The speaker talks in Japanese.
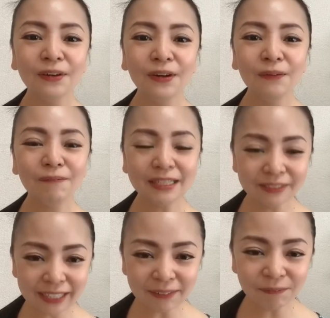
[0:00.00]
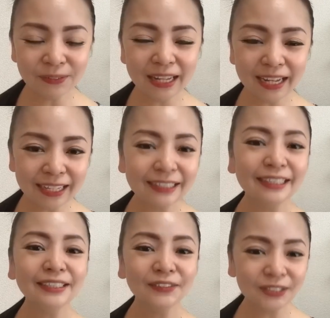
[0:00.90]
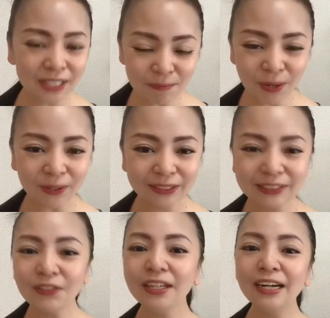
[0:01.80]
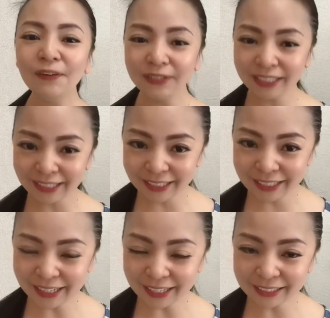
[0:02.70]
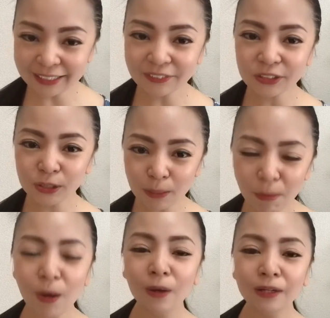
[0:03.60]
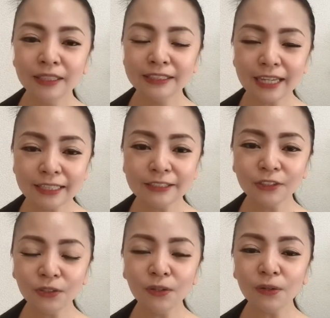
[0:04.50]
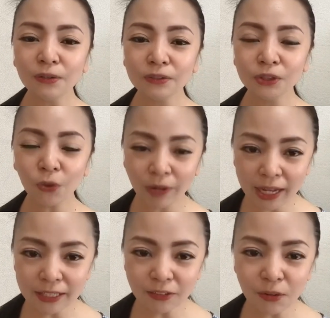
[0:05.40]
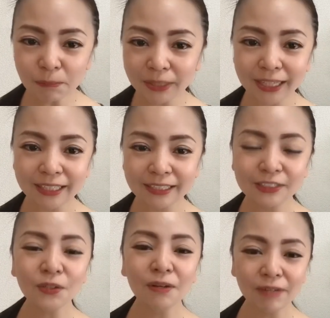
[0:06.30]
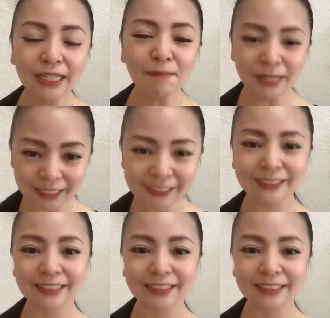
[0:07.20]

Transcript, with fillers: マグカップであったとしてもそれがお気に入りだったとしても最初の初回のお見合いでそれはダメです